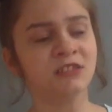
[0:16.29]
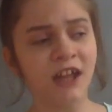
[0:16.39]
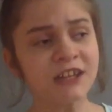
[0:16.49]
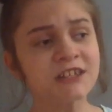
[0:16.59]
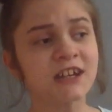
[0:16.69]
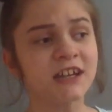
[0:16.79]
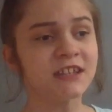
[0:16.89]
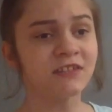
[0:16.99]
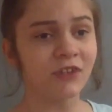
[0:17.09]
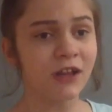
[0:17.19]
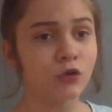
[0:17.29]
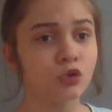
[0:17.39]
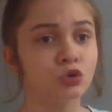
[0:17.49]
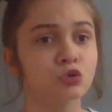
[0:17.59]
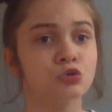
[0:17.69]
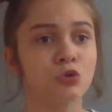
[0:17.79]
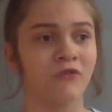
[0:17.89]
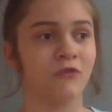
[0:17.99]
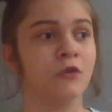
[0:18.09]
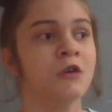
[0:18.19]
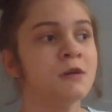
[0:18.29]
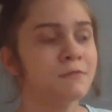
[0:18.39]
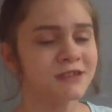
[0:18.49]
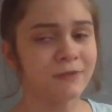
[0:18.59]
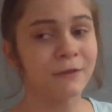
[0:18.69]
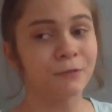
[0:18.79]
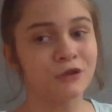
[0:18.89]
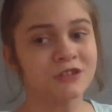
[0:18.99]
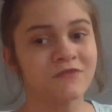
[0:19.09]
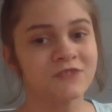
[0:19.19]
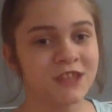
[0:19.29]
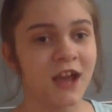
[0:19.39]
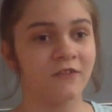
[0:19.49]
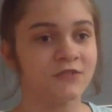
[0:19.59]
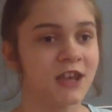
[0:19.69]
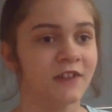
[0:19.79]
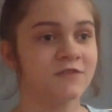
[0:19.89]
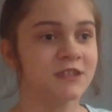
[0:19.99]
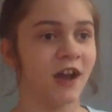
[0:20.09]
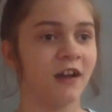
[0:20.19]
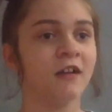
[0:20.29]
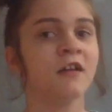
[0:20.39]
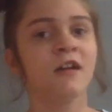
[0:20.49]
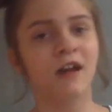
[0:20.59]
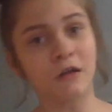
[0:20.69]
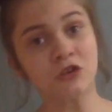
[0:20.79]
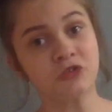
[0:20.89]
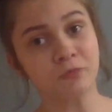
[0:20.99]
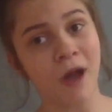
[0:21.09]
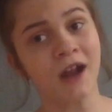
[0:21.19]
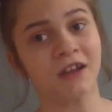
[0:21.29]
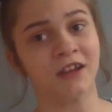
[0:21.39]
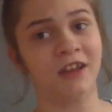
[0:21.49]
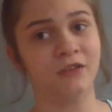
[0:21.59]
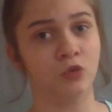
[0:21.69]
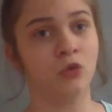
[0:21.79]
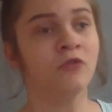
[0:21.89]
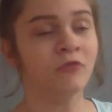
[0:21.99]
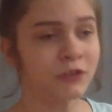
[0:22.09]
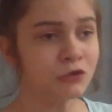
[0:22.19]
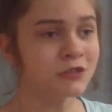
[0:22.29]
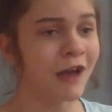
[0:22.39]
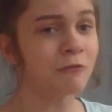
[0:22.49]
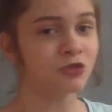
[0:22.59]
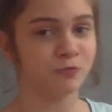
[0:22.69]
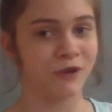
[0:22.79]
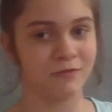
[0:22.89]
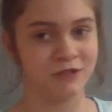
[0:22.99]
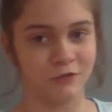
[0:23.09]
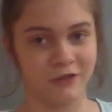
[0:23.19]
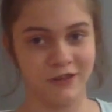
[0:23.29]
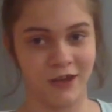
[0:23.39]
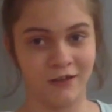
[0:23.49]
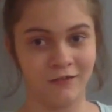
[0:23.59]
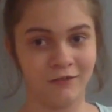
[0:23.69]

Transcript: Надо закатить великую тусовку, позвать просто всех, всех, всех. Короче, парня найду, выйду замуж прямо сегодня.